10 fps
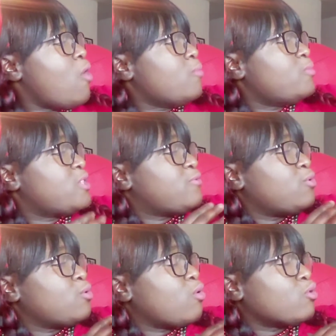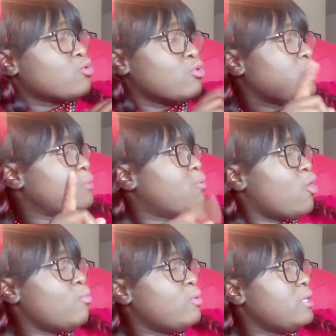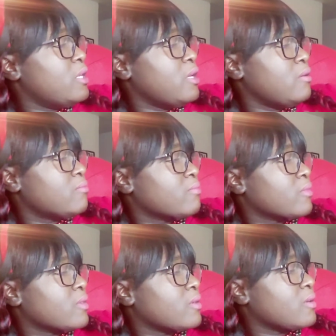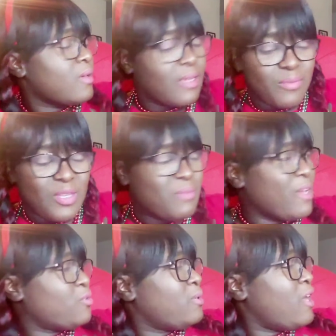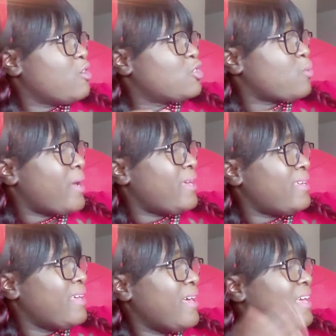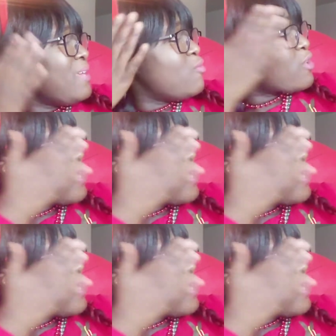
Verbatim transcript: mon petit flocon, je ne t'ai pas oublié. Puis il m'a donné un joint. Il me